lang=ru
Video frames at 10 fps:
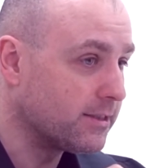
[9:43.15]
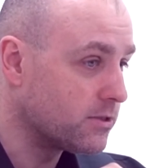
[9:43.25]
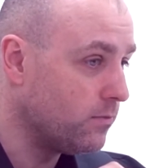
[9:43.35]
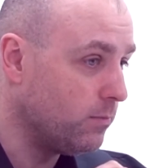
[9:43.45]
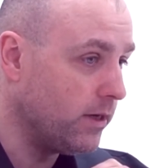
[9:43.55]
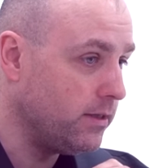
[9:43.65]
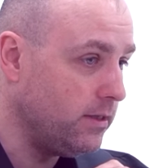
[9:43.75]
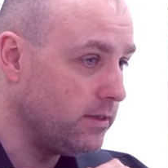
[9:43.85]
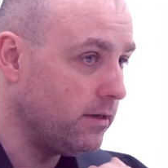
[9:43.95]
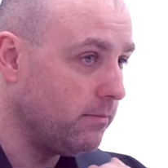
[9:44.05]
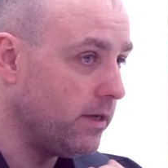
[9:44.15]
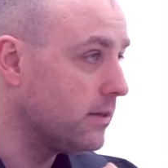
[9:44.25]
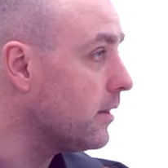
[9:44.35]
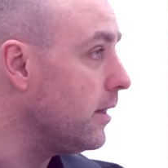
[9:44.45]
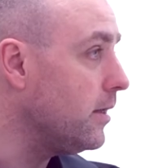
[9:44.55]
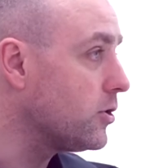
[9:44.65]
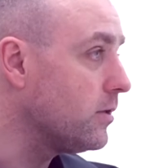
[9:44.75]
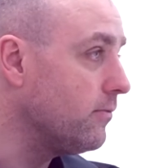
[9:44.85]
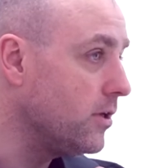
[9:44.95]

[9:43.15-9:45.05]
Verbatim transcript: с освободителем, это, конечно,